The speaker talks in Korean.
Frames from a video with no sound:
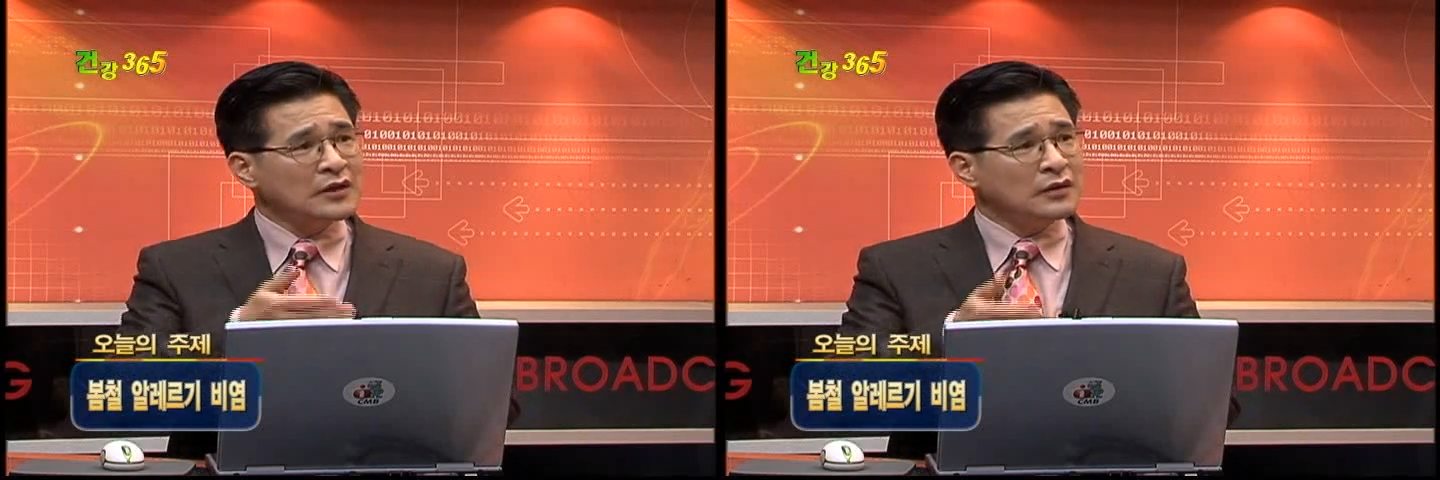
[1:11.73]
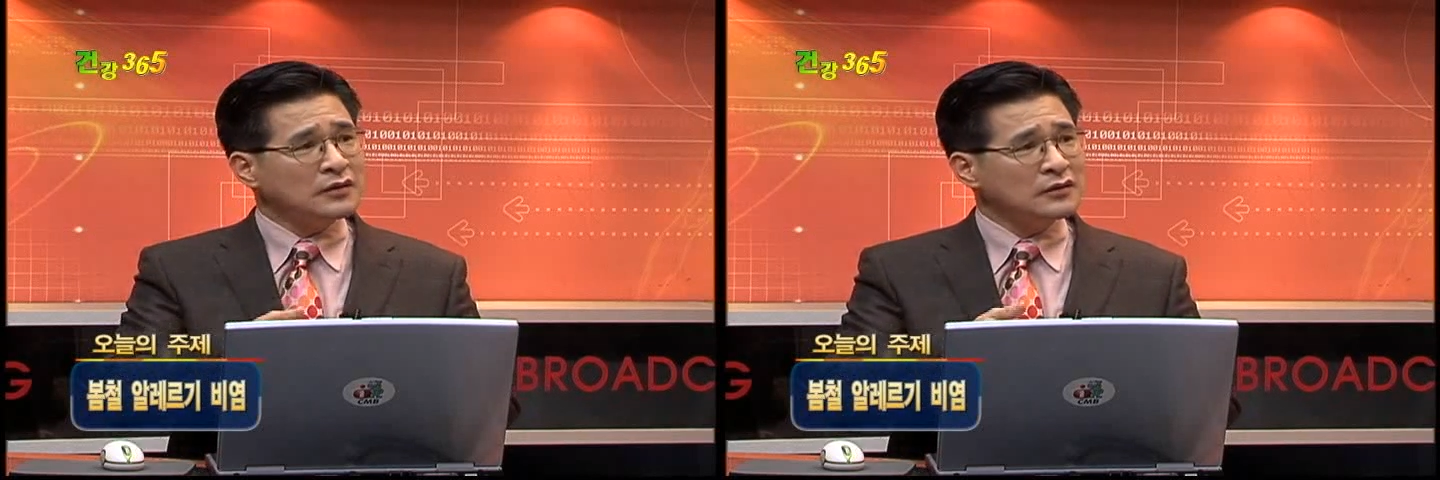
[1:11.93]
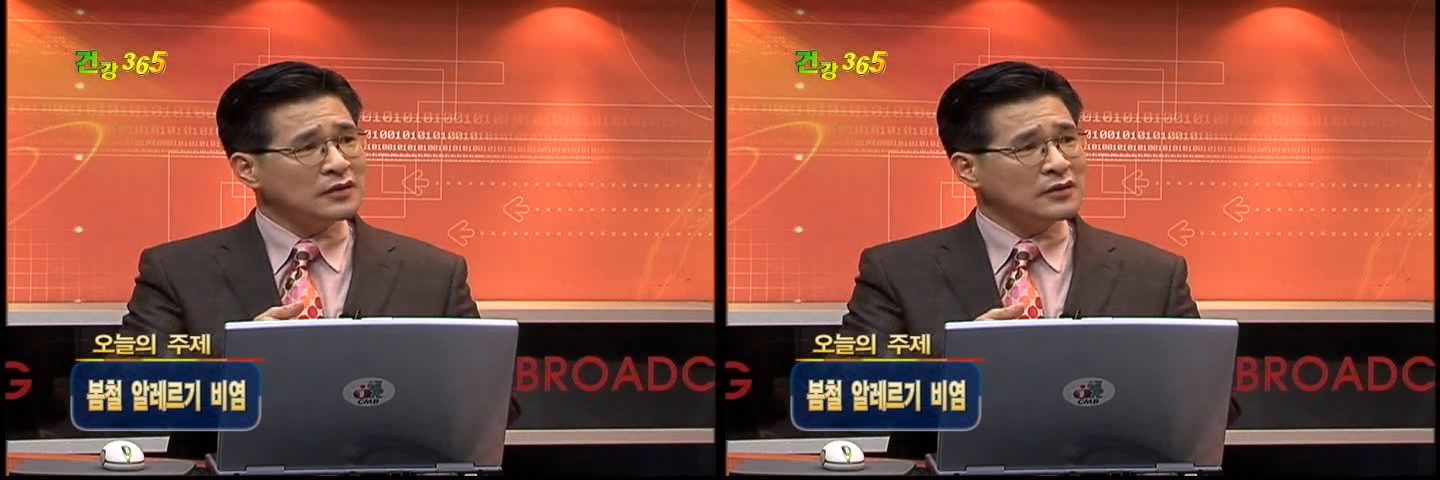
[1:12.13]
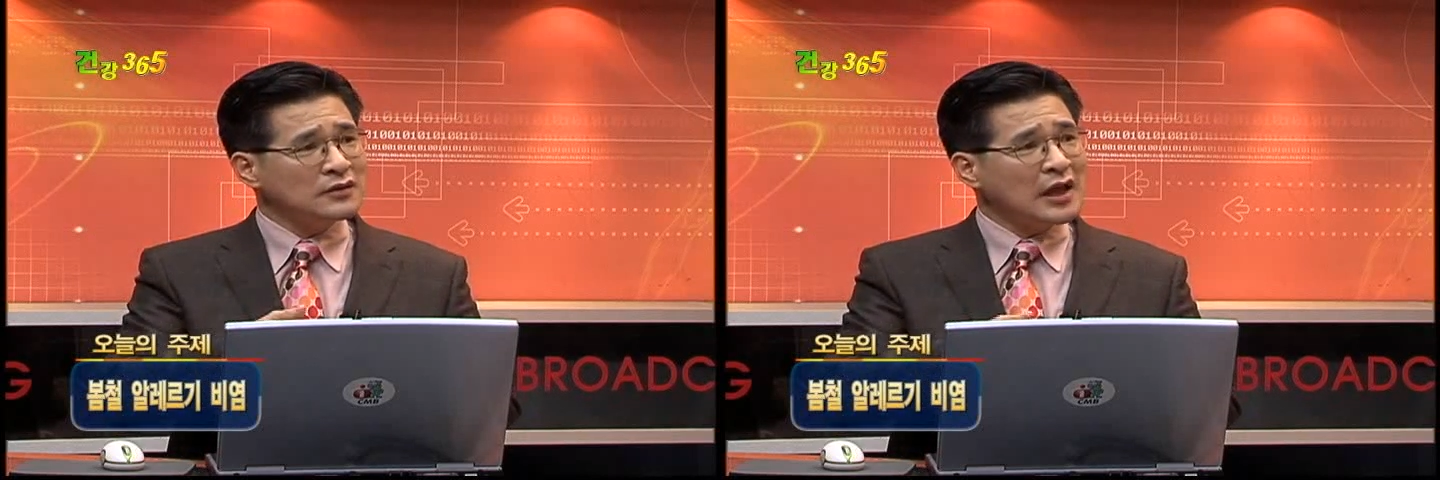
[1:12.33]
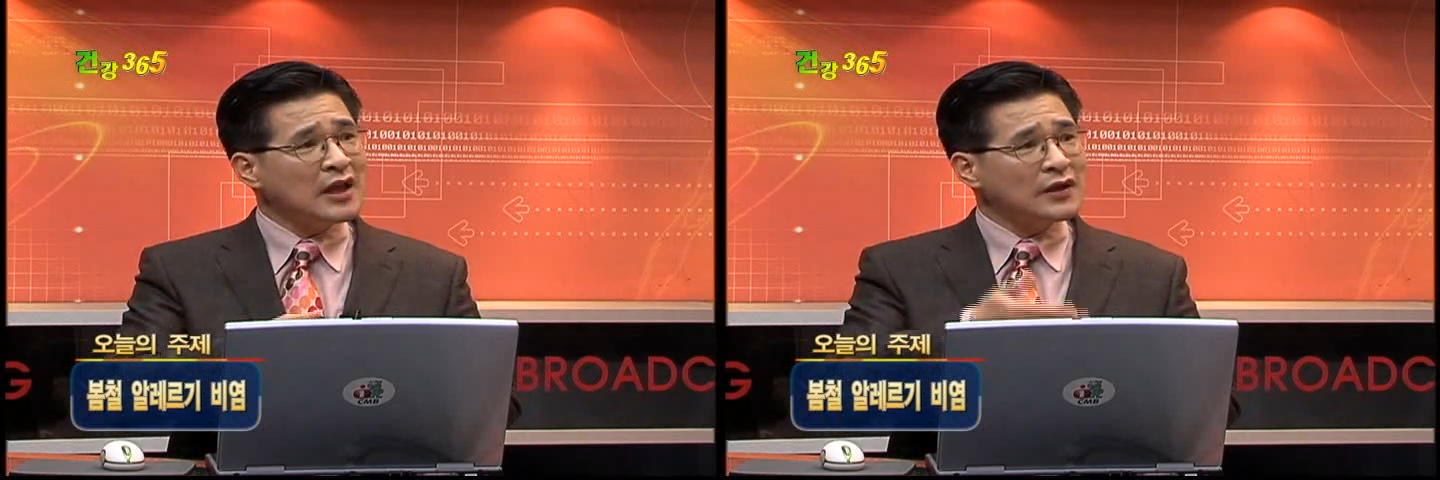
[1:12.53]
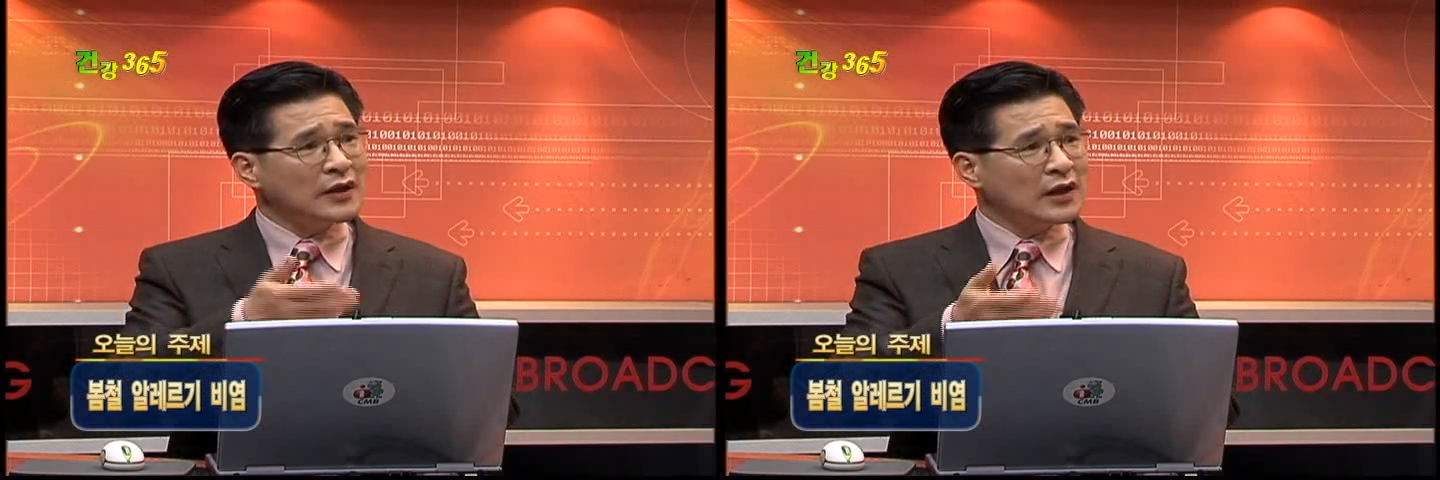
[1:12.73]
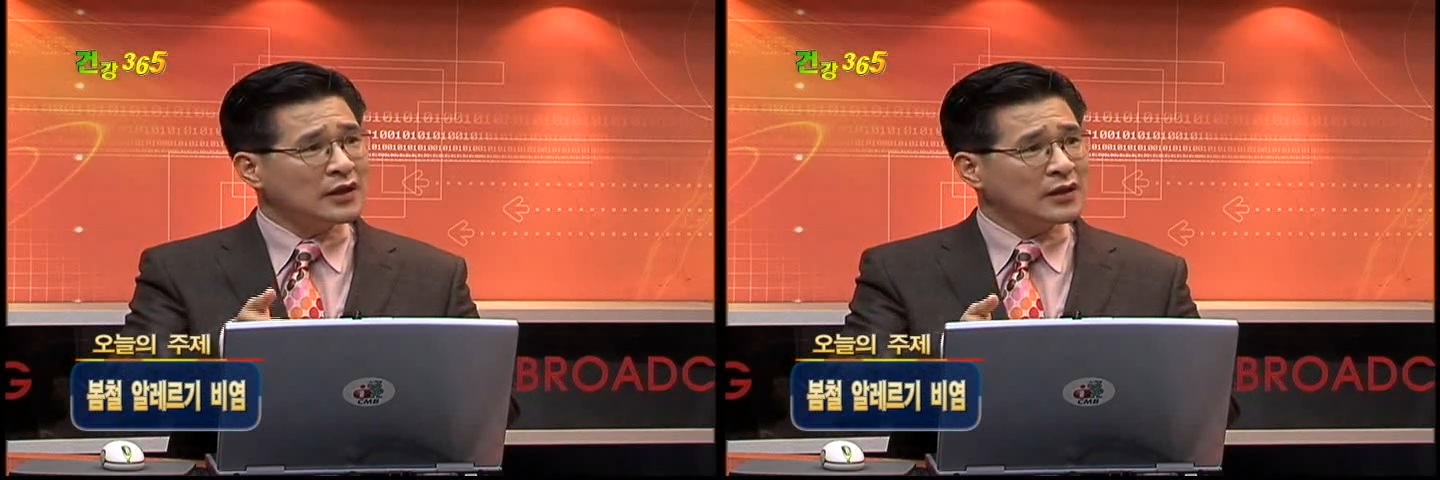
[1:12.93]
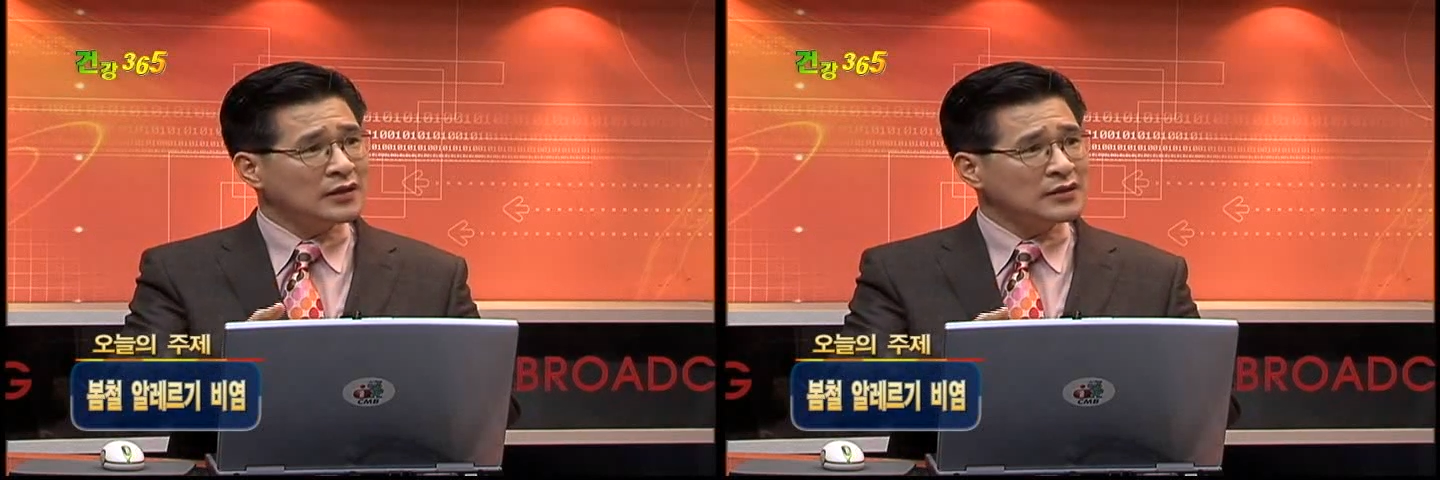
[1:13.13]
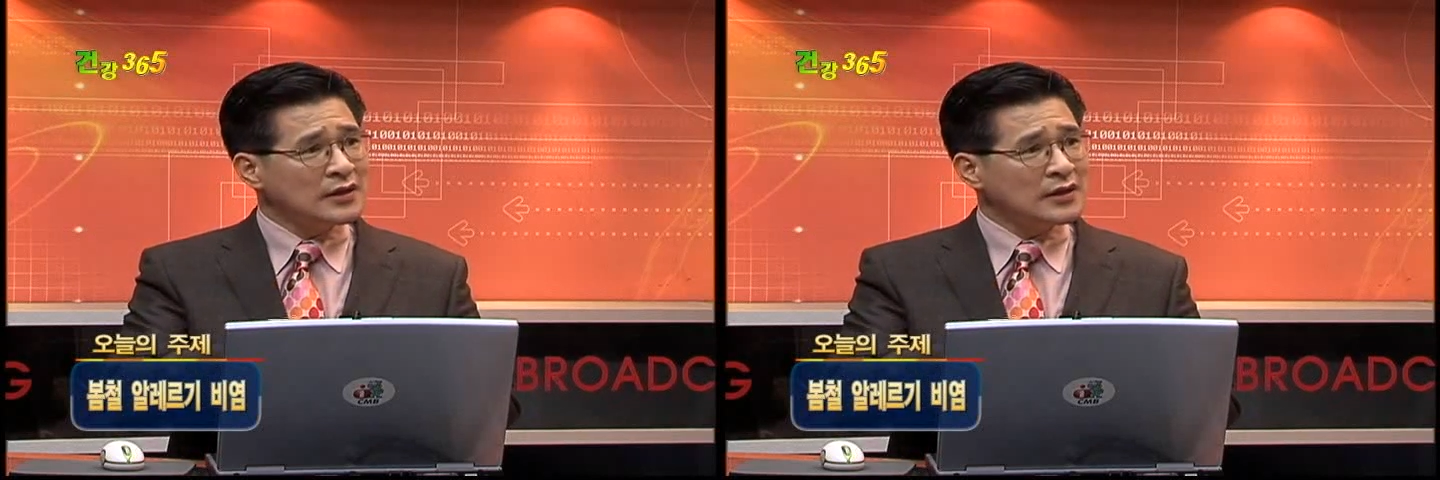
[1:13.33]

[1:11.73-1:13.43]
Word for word: 어떤 그런 대인 관계라든가